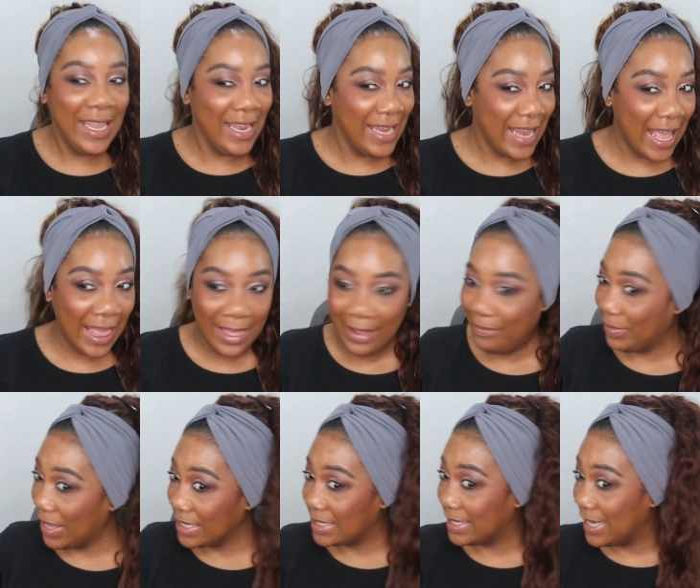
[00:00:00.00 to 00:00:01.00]
Y
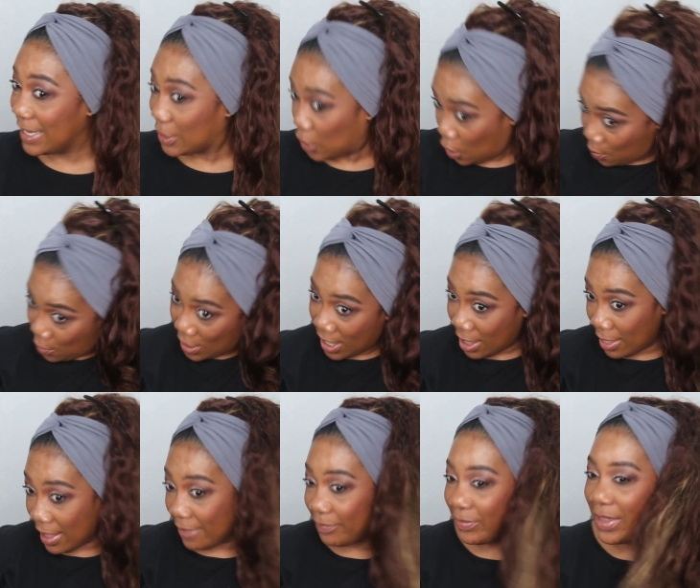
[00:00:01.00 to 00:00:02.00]
nada, así es como
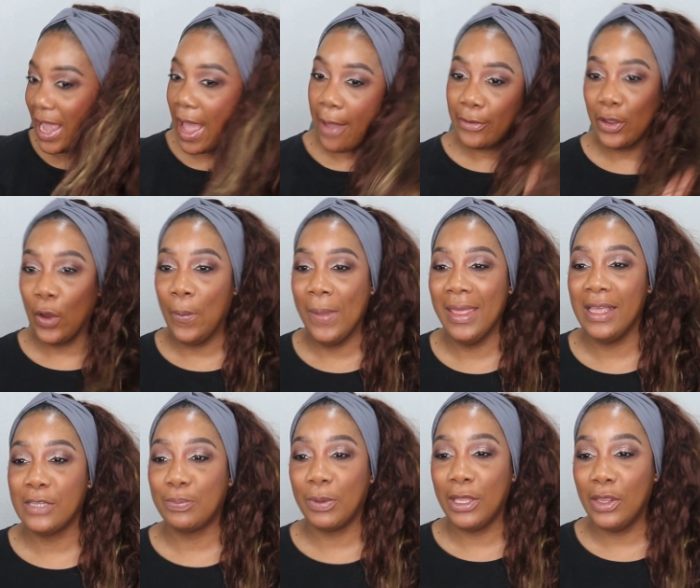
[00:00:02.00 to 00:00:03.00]
queda. Ya yo me
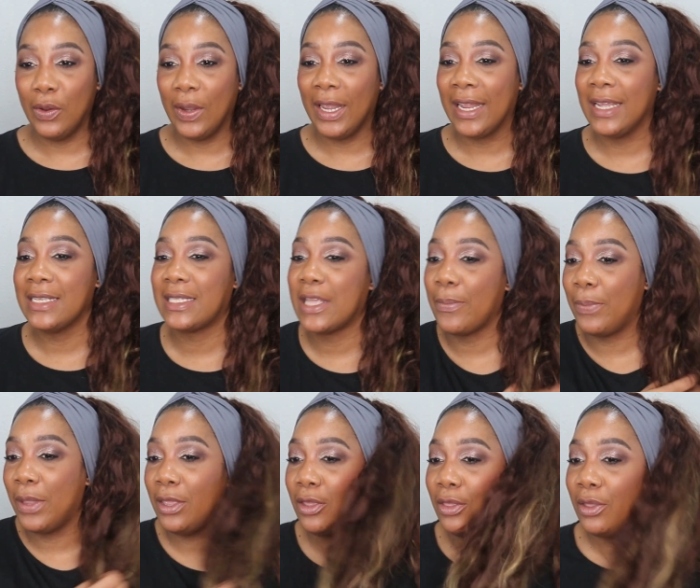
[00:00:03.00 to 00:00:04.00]
despido en este
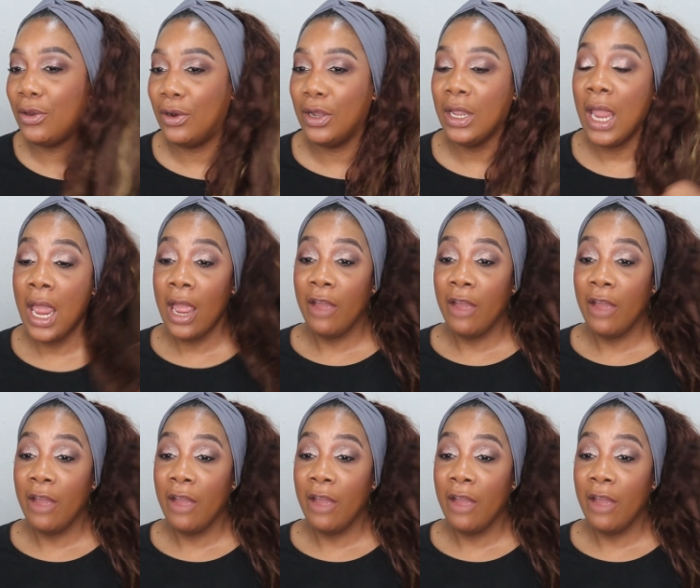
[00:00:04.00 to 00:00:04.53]
vídeo de hoy,